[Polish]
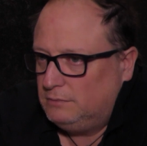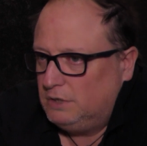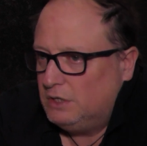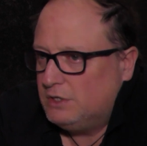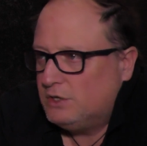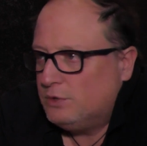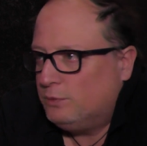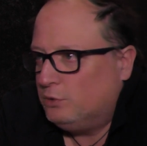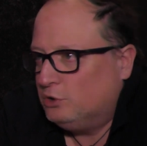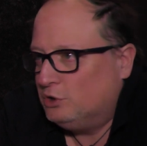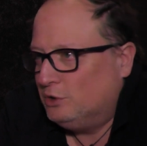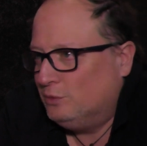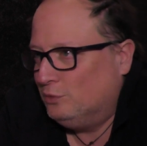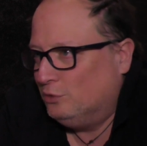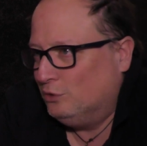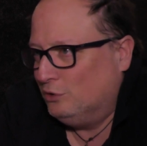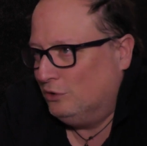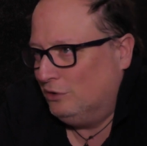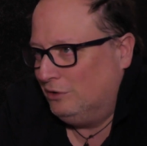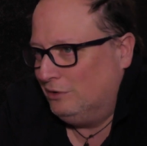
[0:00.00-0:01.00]
A co
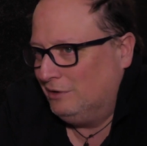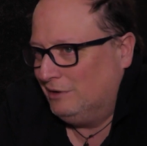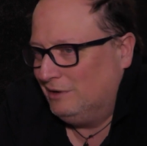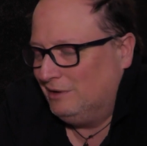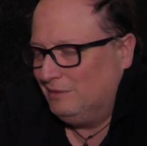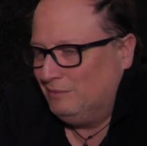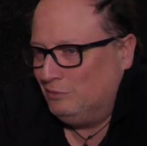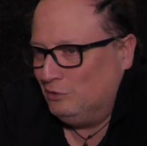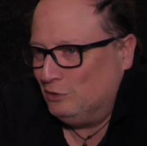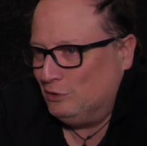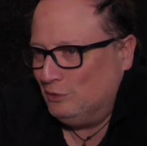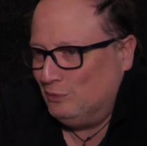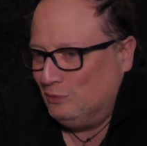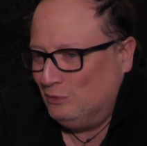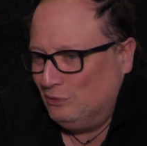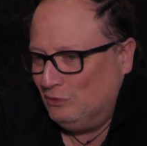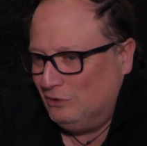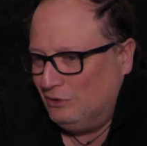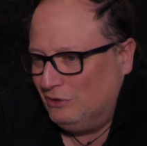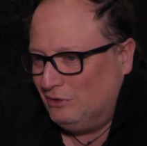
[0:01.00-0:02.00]
potrzebują? No,
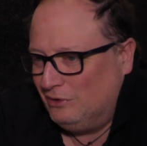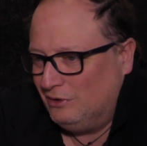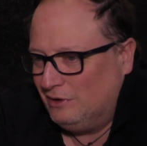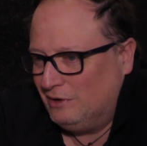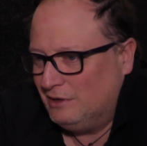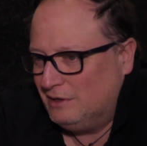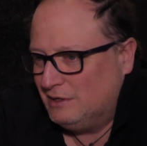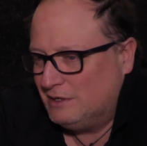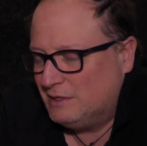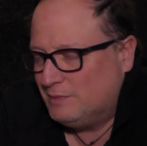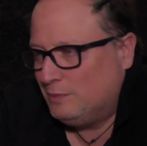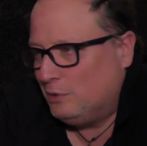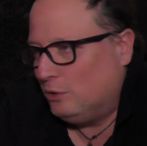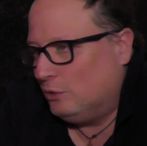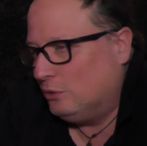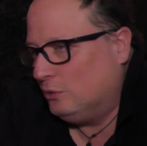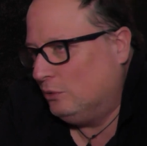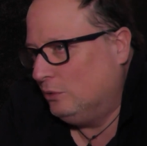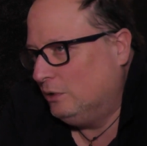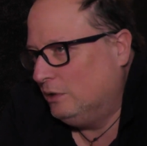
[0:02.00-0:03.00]
potrzebują
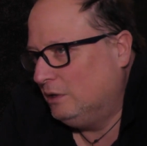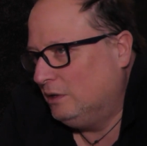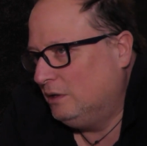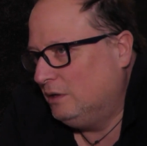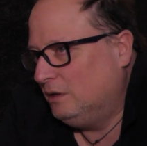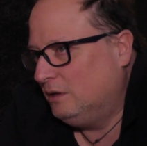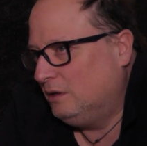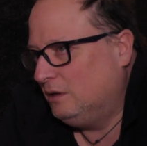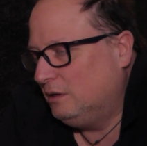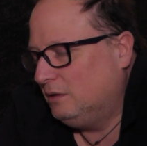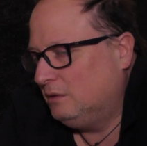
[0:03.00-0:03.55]
spokój, e,